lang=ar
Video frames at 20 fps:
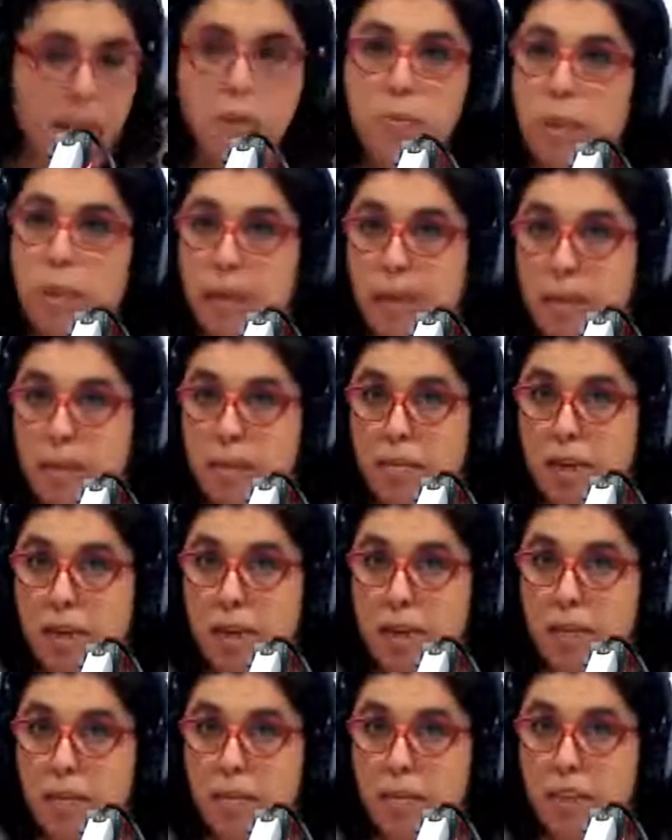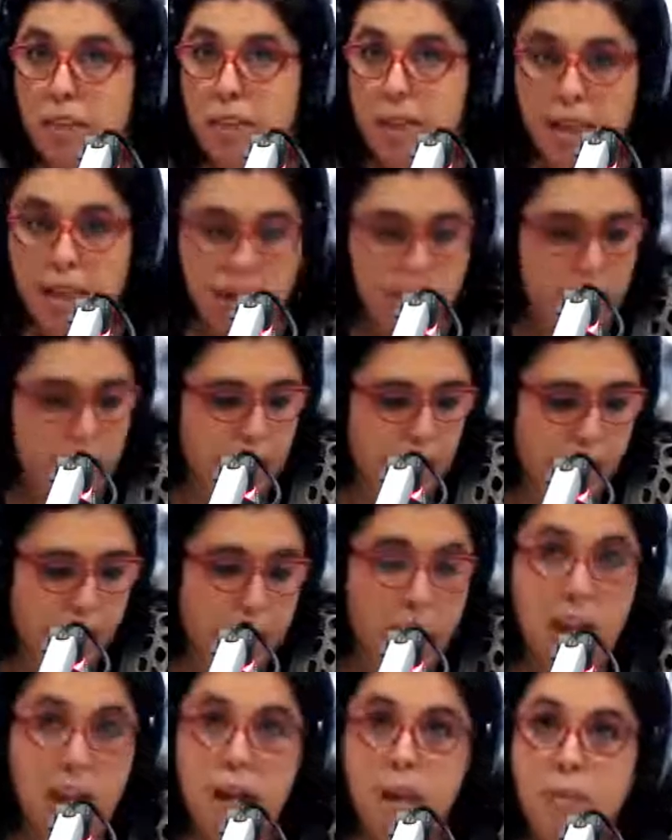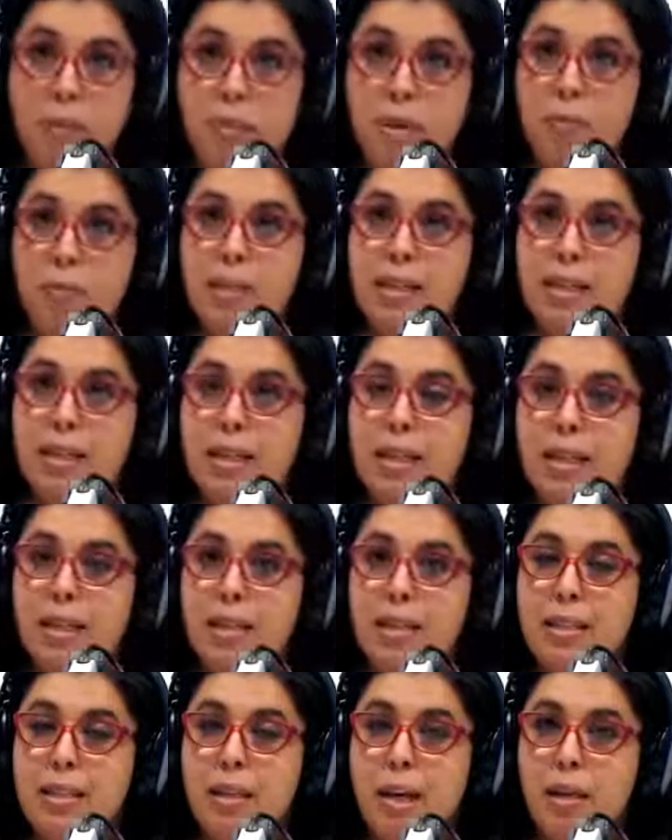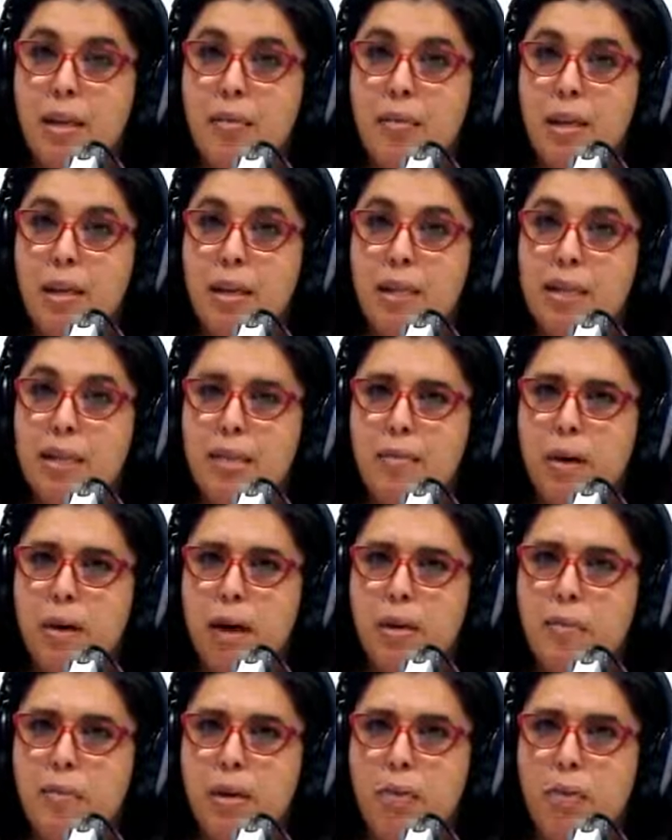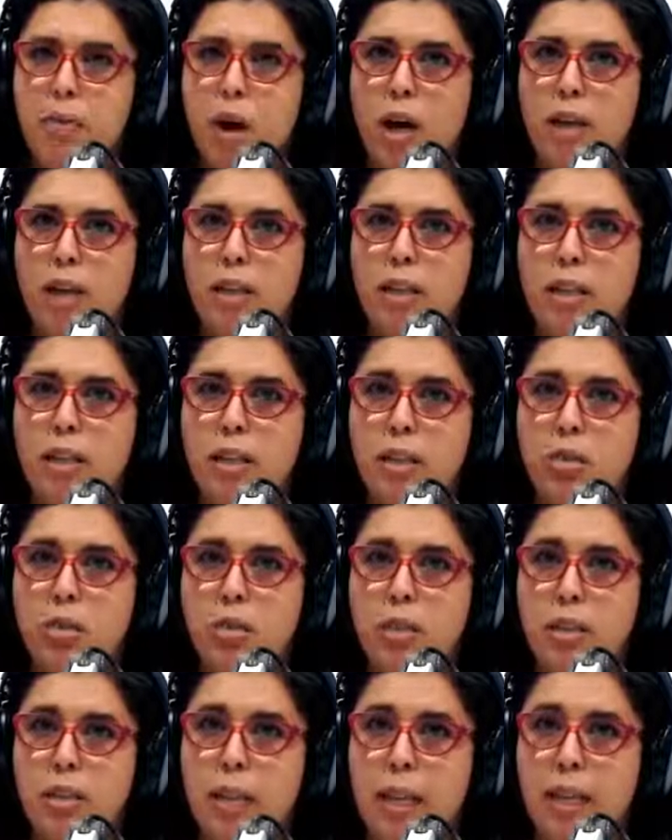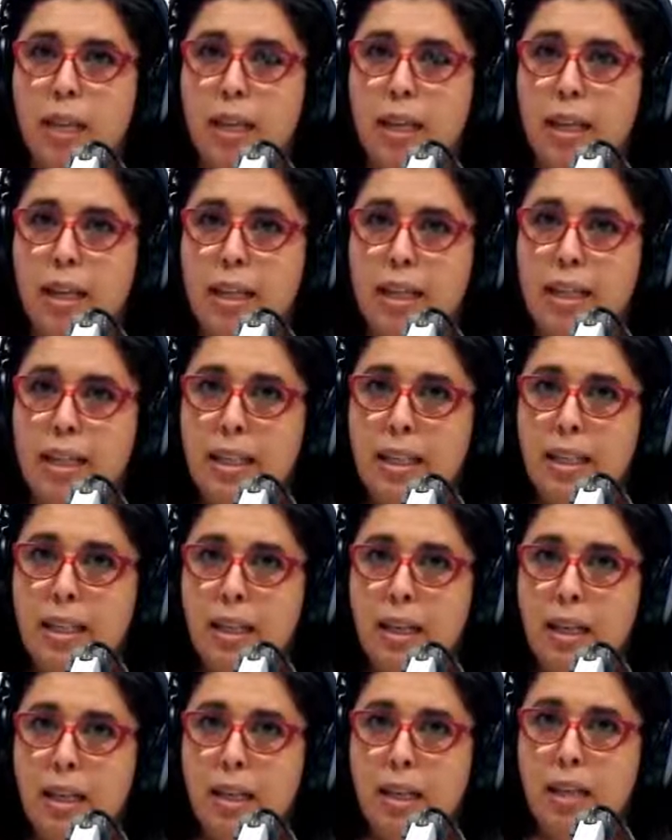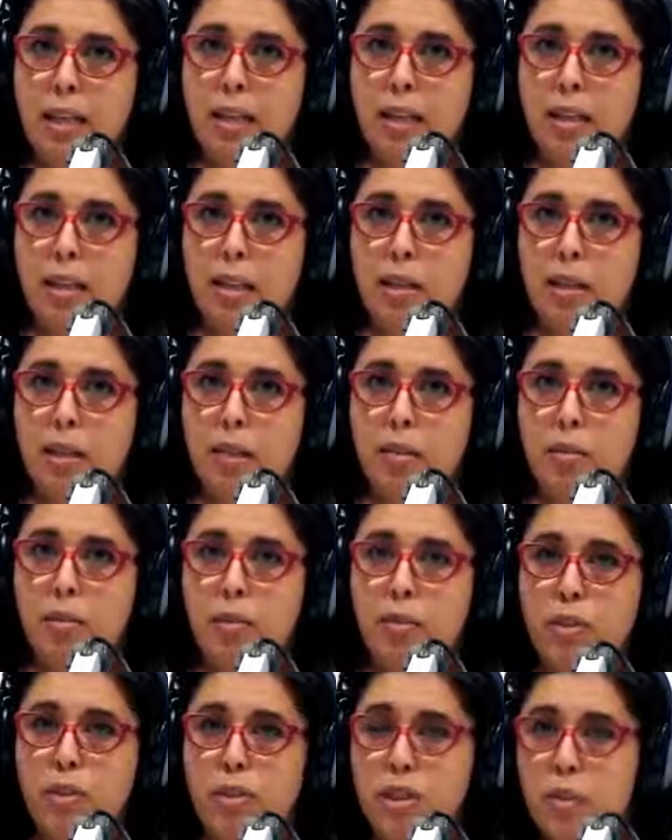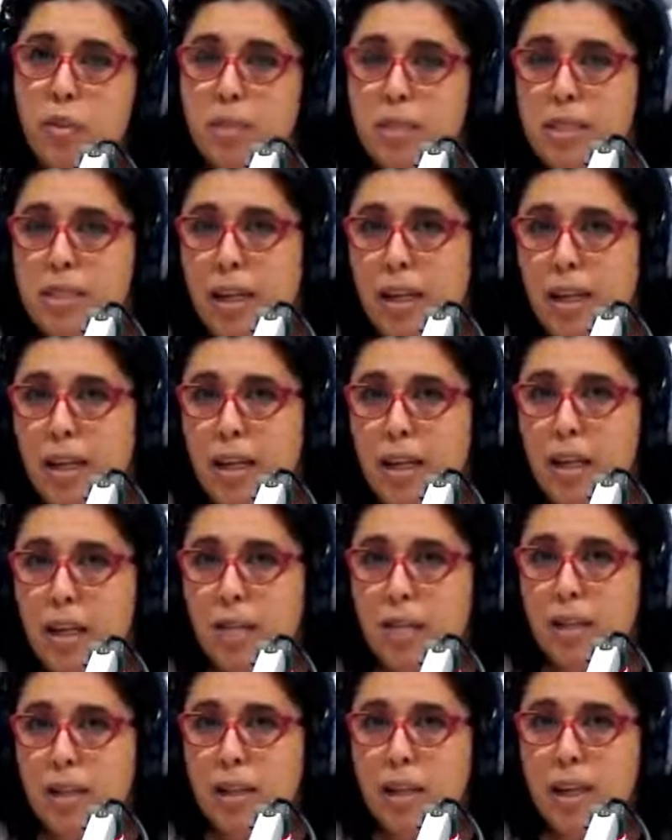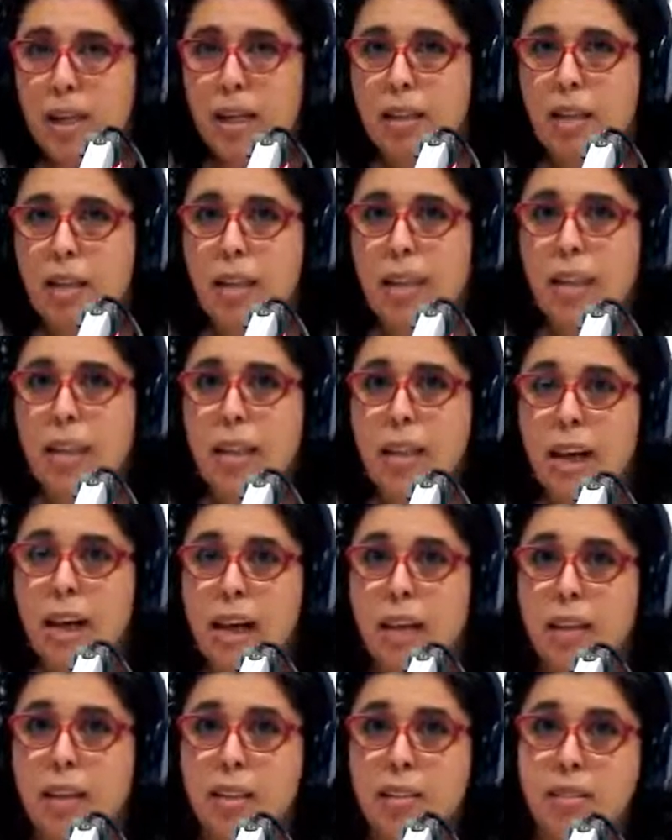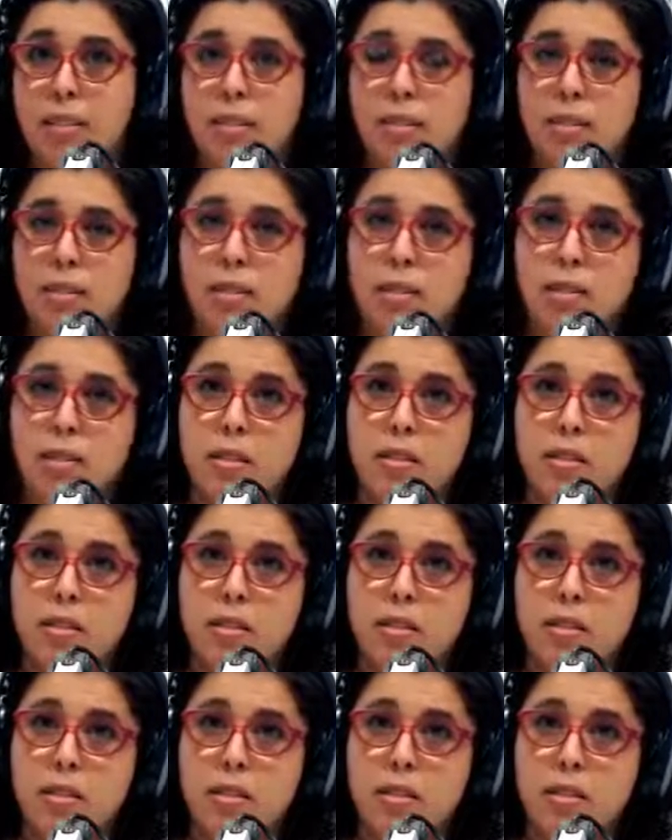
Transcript: طالب الخدمه من المخبر فما زاد اتهامات لمخبر معين انه اعطاه تحليل آه، ما فيش مصداقيه معناها تحليل غلط